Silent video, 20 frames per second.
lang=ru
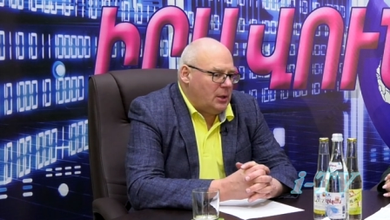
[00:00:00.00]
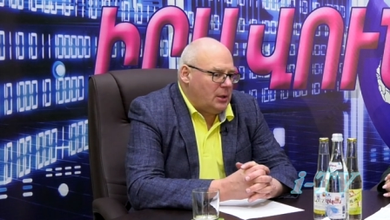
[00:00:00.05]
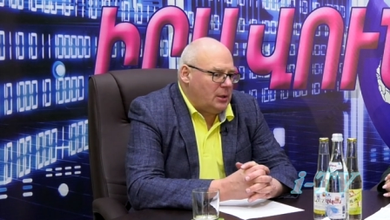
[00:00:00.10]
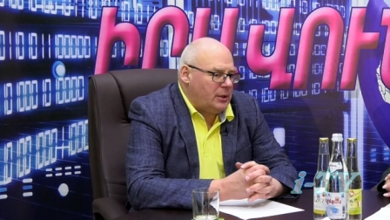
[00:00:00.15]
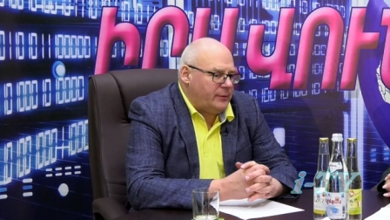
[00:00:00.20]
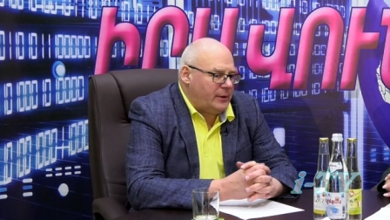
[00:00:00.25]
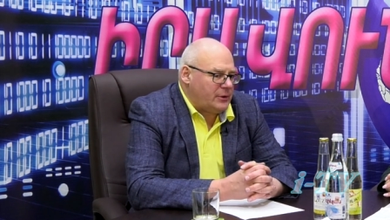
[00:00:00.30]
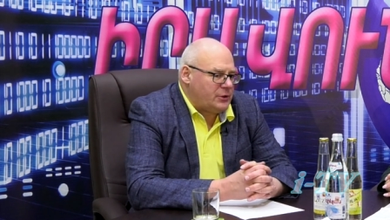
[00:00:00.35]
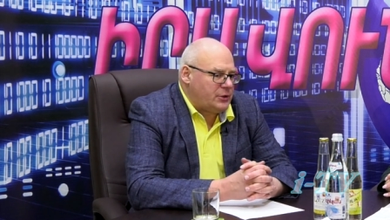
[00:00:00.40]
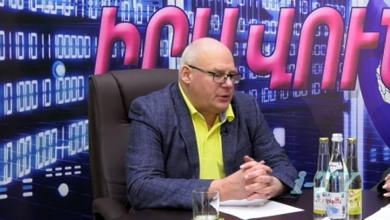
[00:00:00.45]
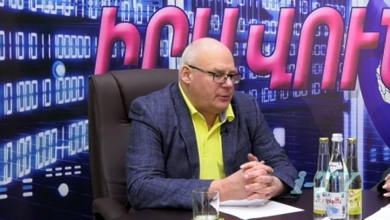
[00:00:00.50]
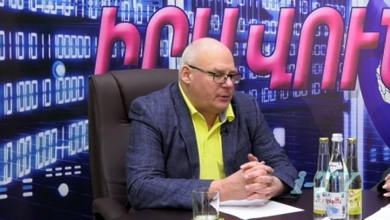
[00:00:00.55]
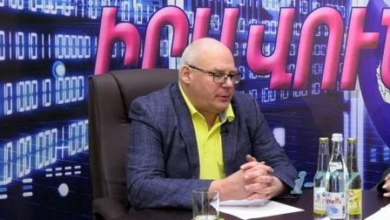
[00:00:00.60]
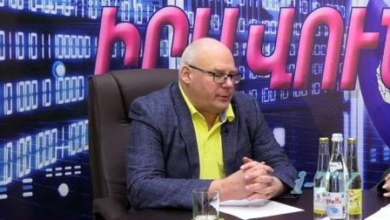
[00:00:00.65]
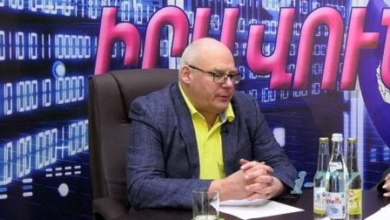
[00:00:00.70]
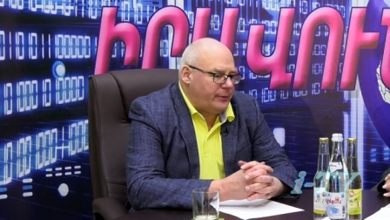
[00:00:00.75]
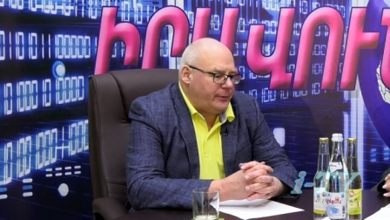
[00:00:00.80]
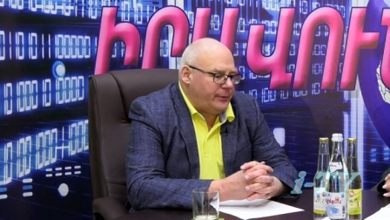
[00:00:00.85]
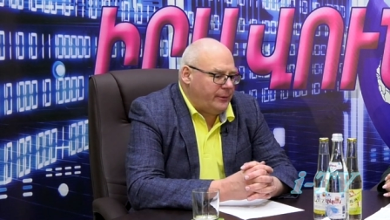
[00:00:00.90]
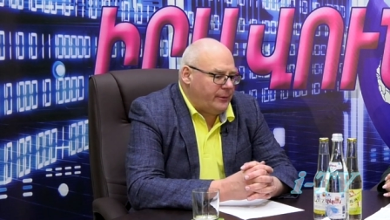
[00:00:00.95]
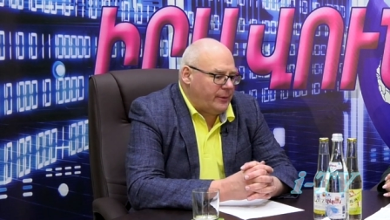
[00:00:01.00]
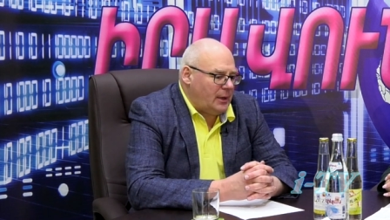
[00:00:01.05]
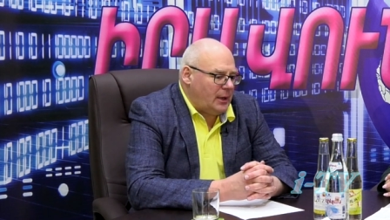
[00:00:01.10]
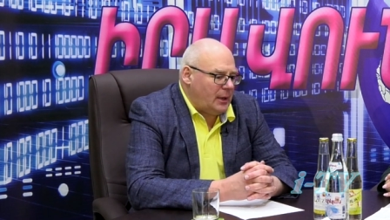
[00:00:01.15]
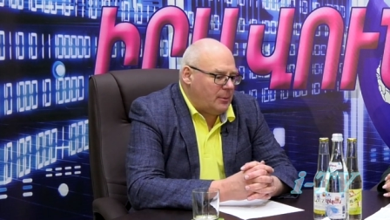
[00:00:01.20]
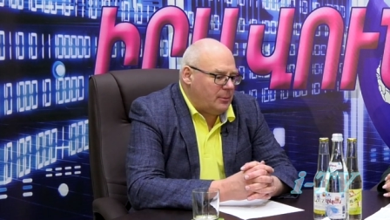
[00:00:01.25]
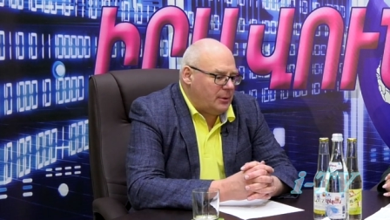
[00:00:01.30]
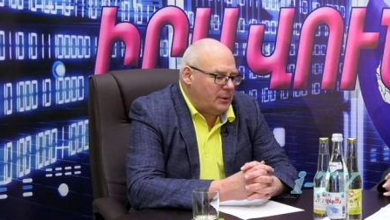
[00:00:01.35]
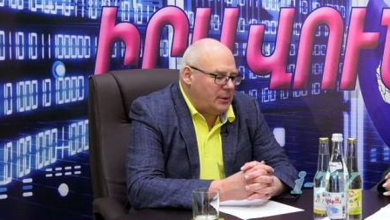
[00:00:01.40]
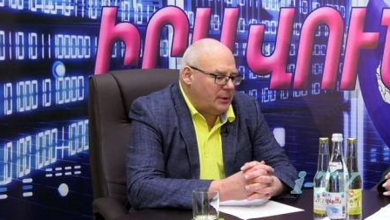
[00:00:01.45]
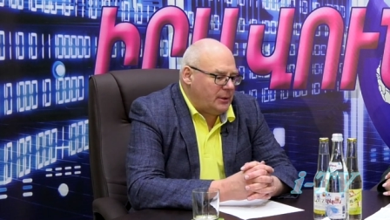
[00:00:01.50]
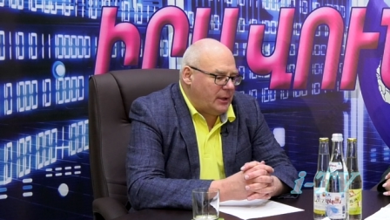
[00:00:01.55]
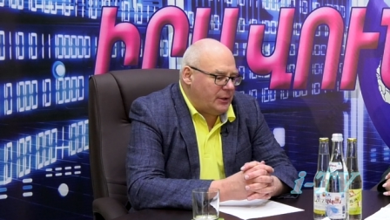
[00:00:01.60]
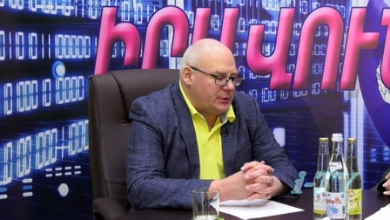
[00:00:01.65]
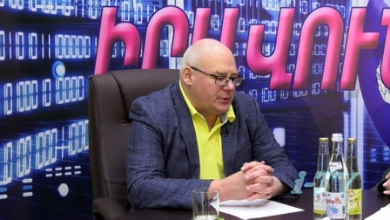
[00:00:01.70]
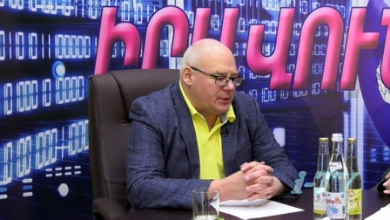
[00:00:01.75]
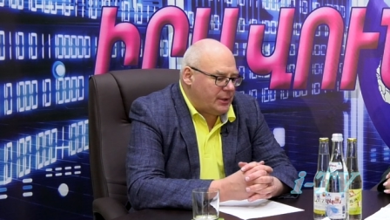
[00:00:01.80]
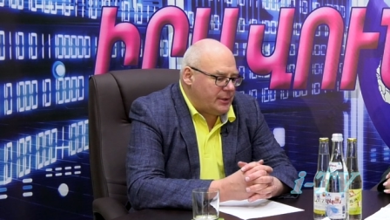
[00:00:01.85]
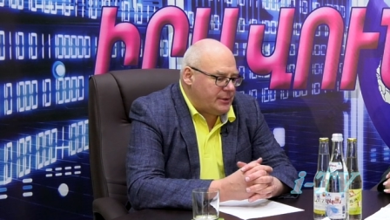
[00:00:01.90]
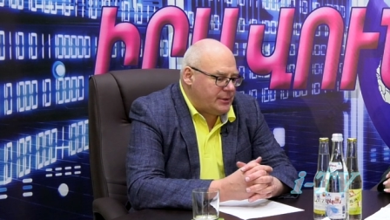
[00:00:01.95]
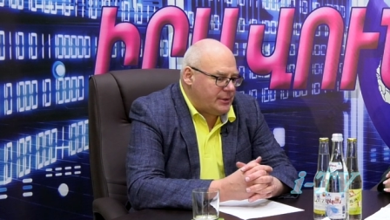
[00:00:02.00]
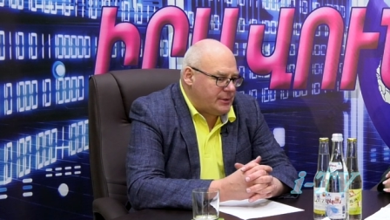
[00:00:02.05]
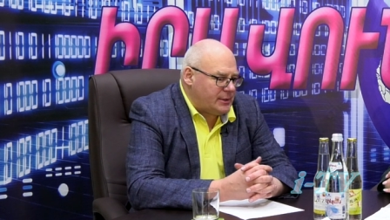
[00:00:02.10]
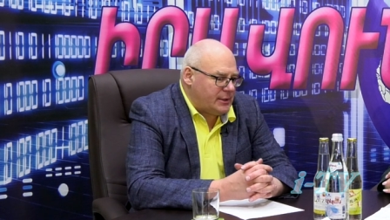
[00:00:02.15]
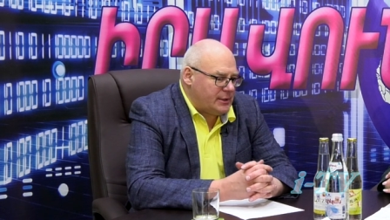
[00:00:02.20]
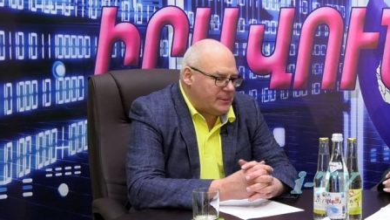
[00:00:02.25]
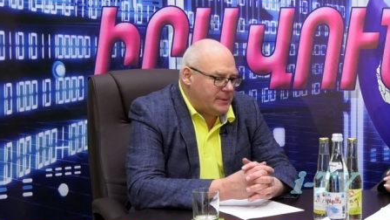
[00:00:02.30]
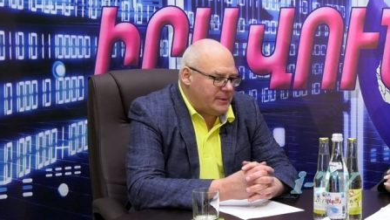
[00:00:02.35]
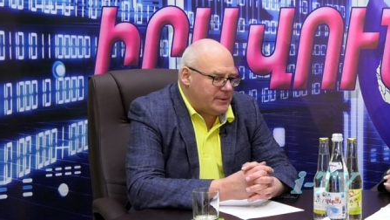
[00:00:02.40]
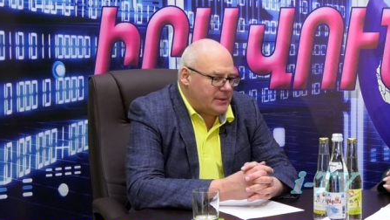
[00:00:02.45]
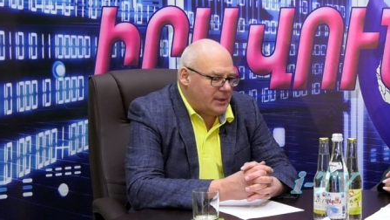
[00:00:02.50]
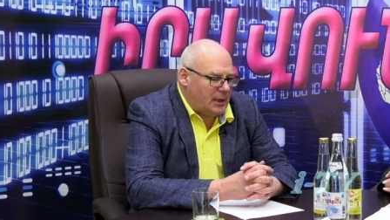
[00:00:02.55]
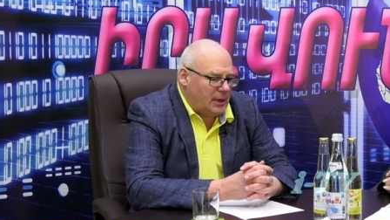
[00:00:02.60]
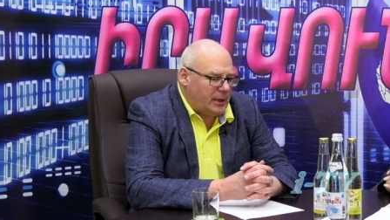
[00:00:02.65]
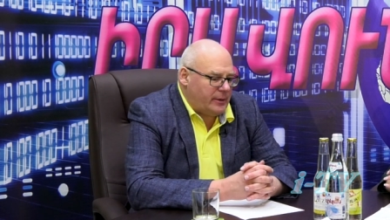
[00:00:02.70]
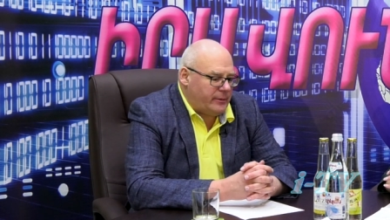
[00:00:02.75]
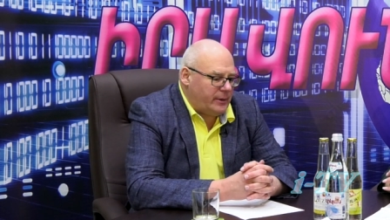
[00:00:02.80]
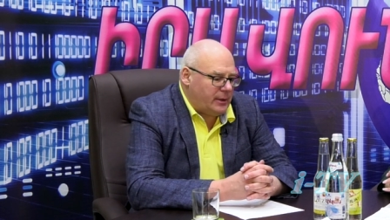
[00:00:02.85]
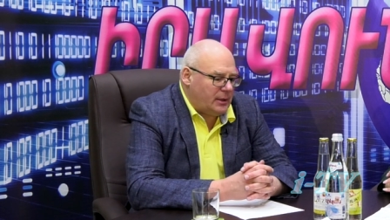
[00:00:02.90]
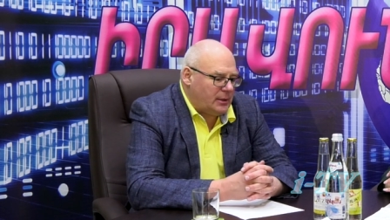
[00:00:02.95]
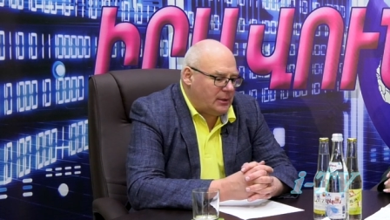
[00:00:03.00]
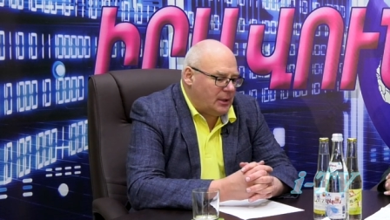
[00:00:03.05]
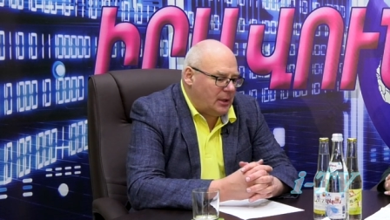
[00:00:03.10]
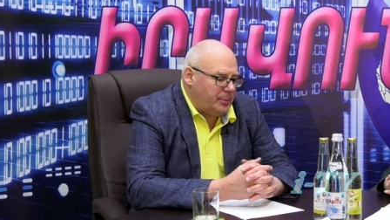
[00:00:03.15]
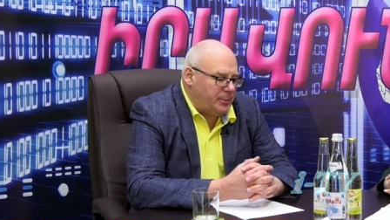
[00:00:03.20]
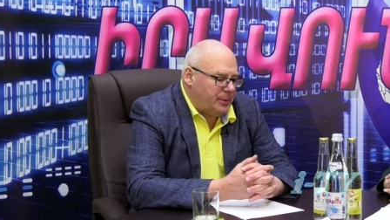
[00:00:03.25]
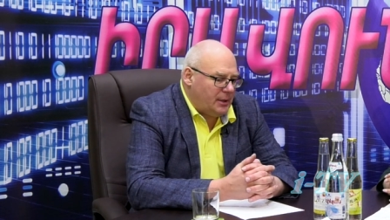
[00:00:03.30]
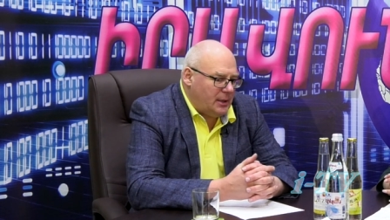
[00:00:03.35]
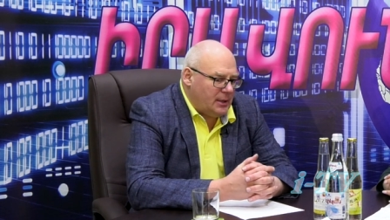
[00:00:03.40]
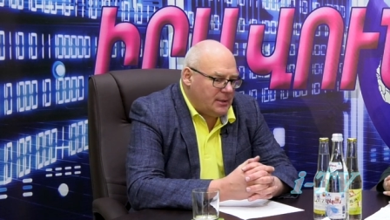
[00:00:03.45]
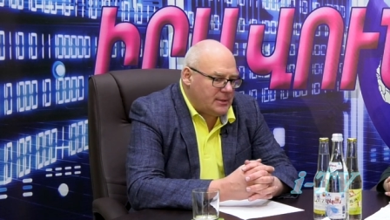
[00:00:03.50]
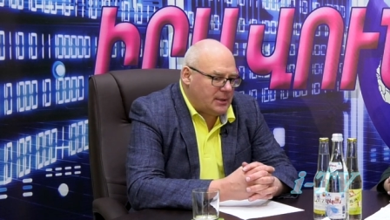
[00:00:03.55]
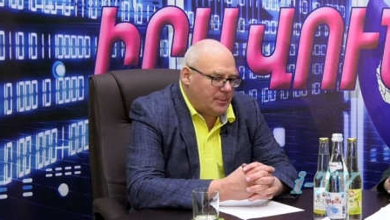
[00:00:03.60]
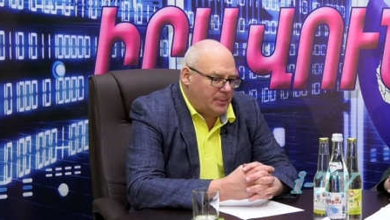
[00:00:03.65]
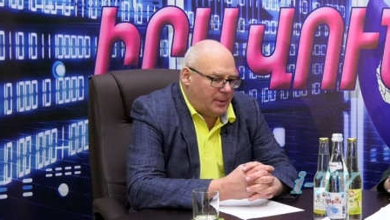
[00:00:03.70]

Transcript: 24 февраля была начата российская специальная военная операция.